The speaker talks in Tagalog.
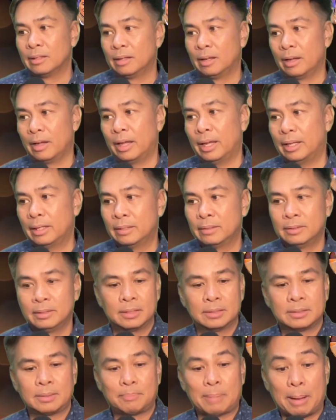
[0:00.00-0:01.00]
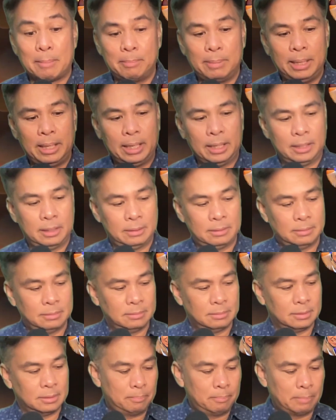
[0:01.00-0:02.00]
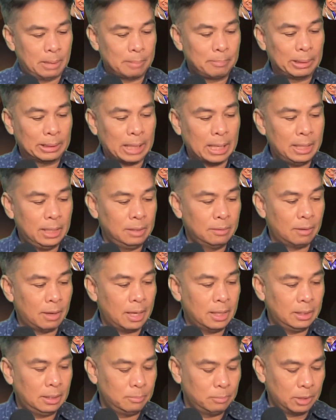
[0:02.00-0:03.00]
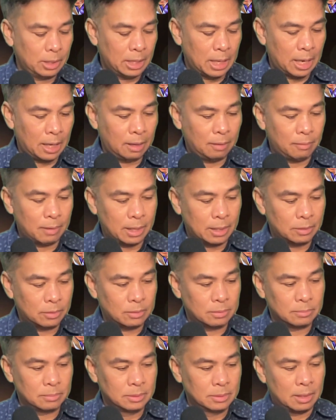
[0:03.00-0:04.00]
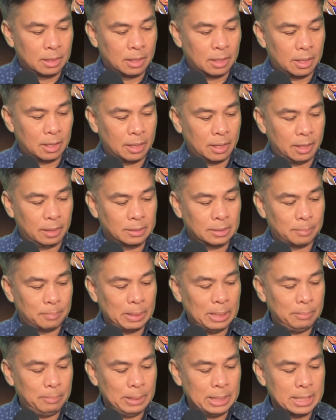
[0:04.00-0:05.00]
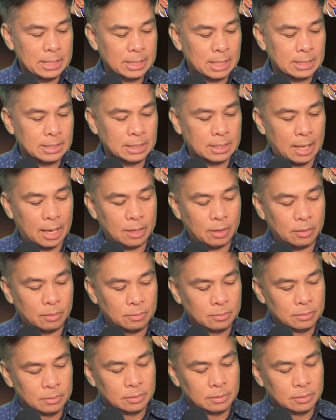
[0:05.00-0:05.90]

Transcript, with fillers: Okay? Sa public. Pag matalino ka, hindi mo ginagawa yun. Uh, sa Pilipinas kasi tayo.